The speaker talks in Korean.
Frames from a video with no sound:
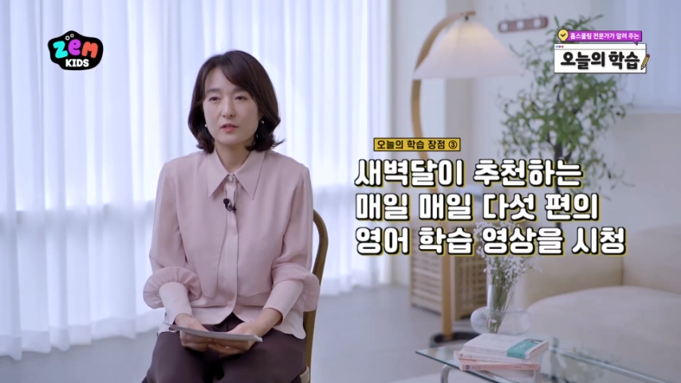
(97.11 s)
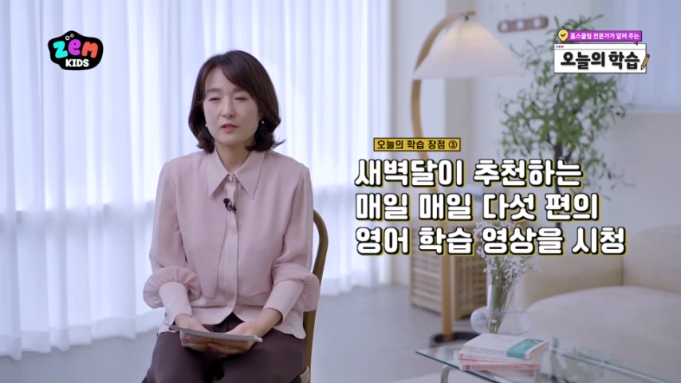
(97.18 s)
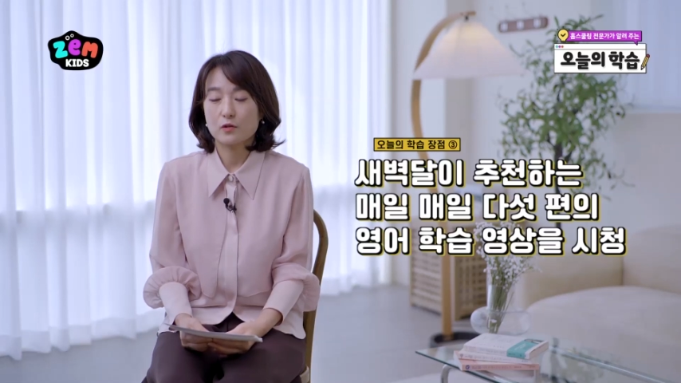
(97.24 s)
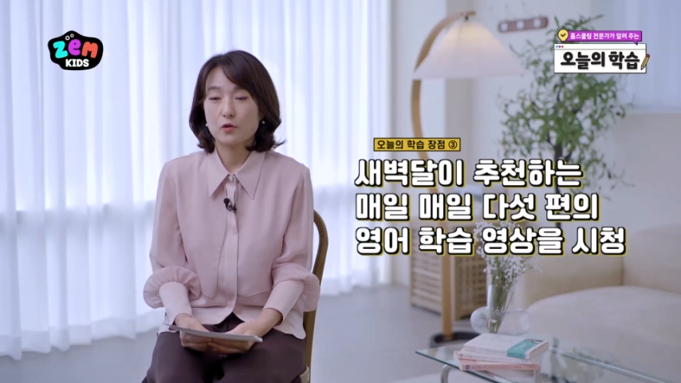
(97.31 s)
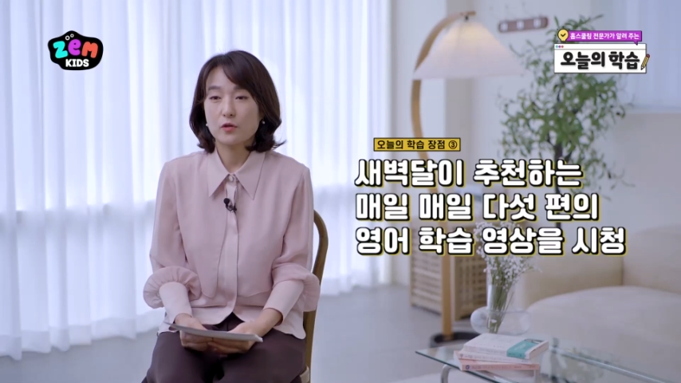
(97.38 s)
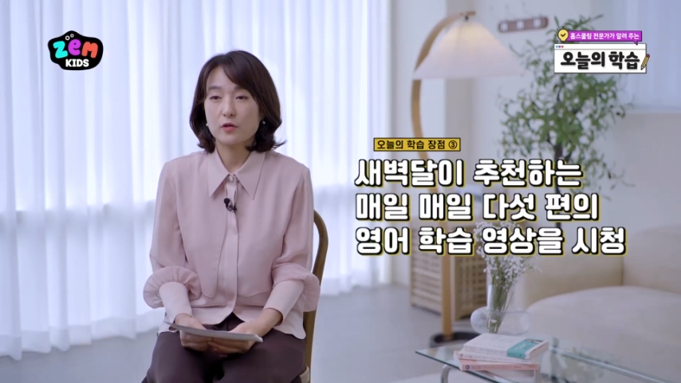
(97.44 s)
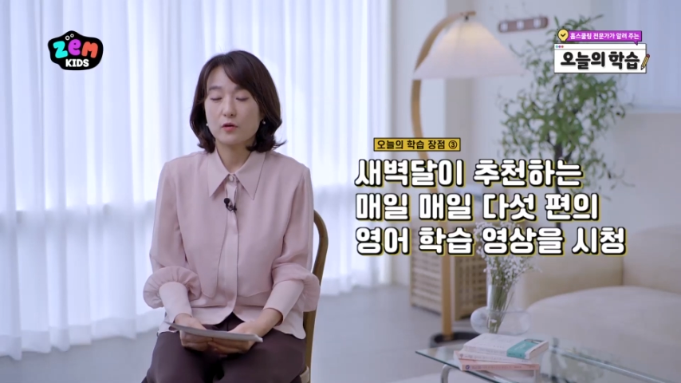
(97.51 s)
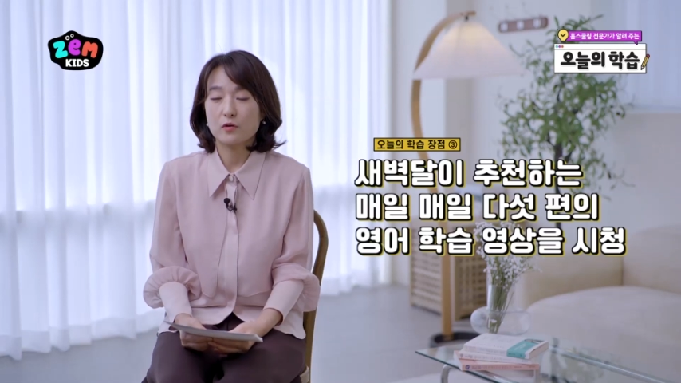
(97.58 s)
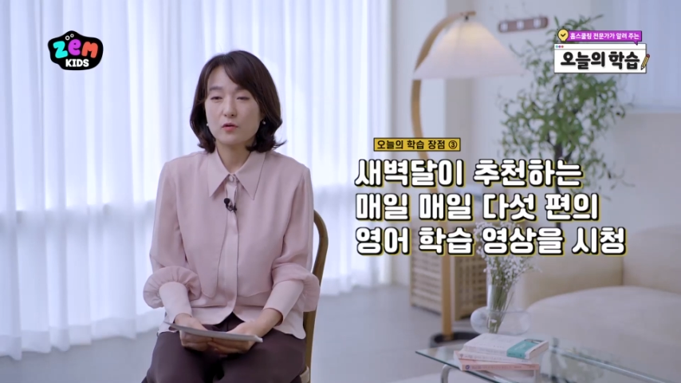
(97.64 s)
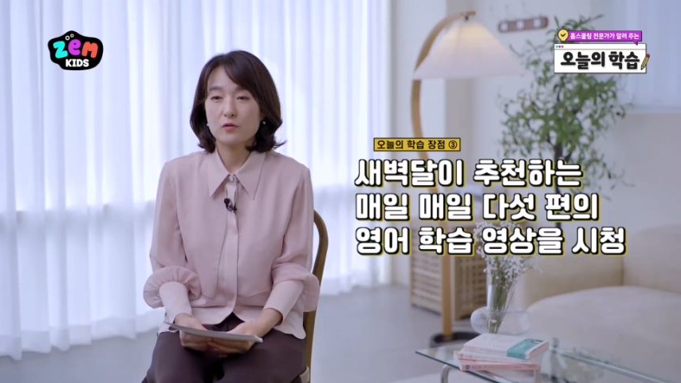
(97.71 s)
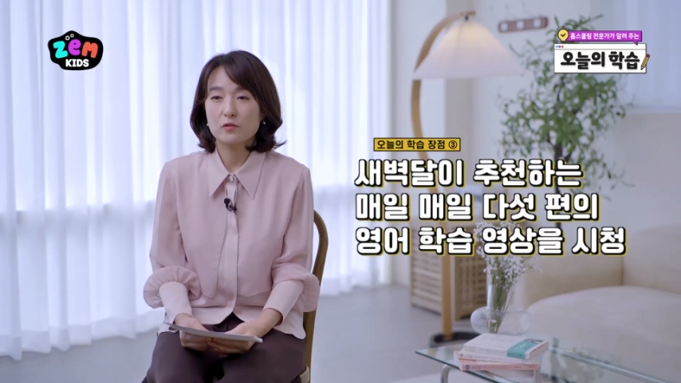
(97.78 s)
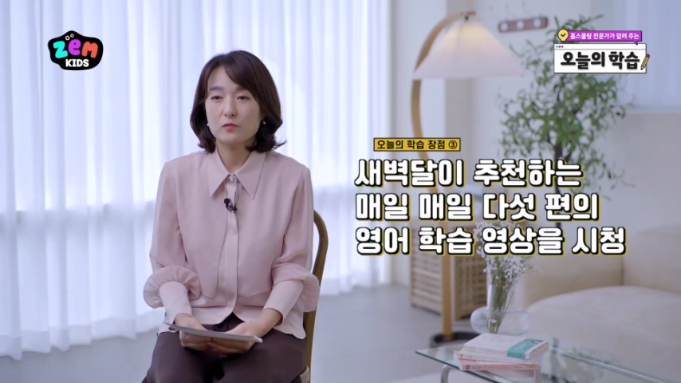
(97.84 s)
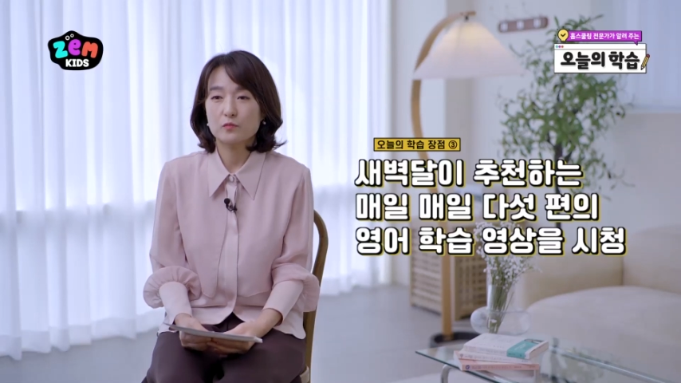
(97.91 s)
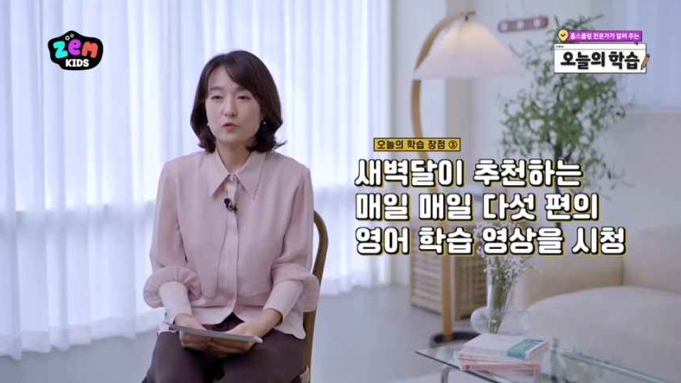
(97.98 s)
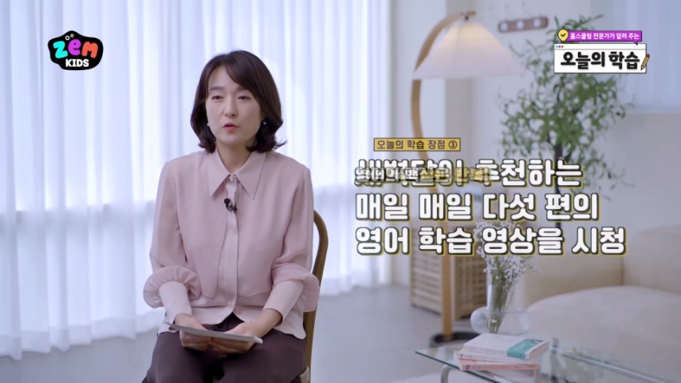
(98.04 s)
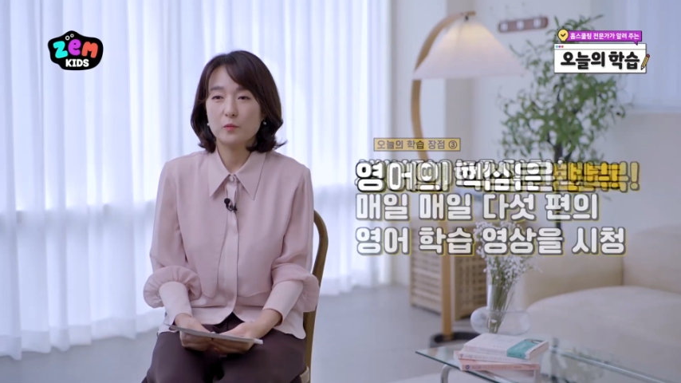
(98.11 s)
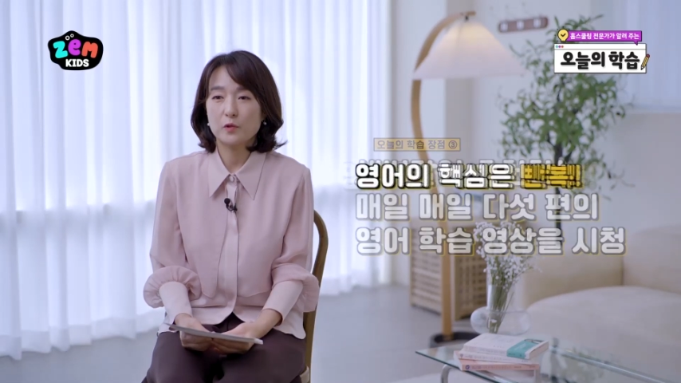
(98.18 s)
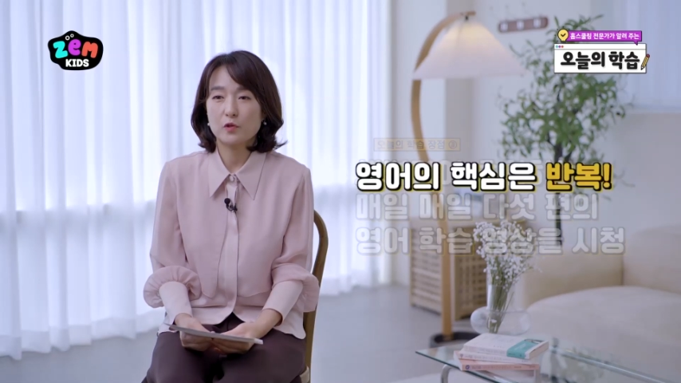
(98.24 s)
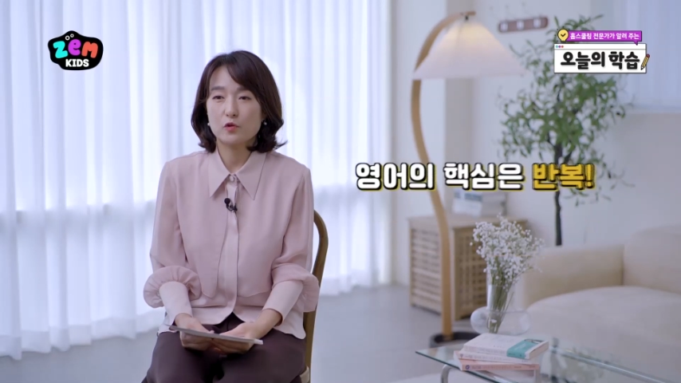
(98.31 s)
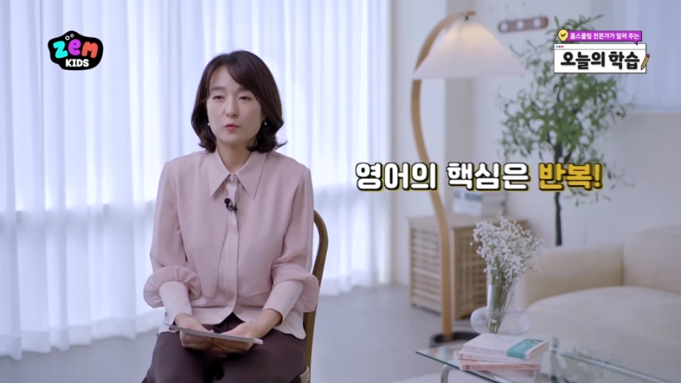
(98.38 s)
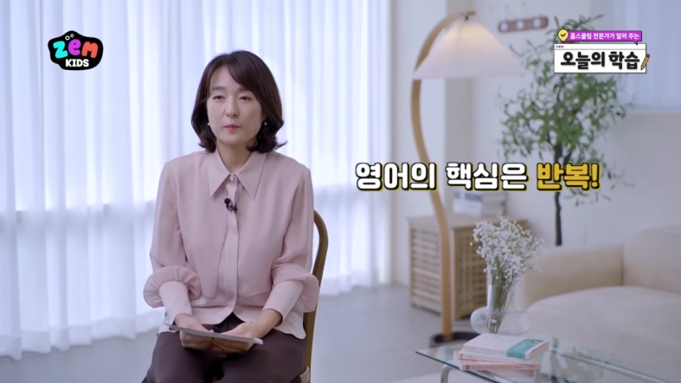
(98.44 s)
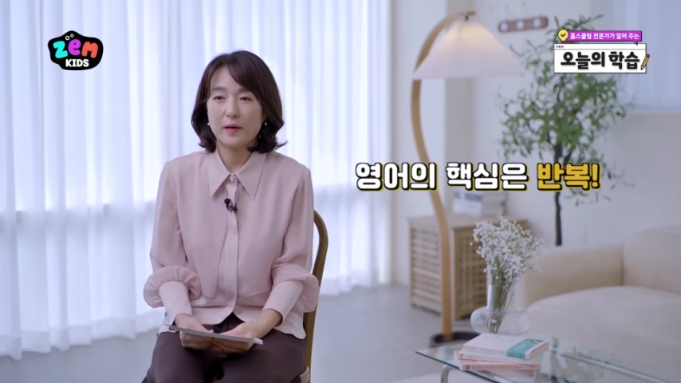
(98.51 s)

그런데 영어는 무엇보다도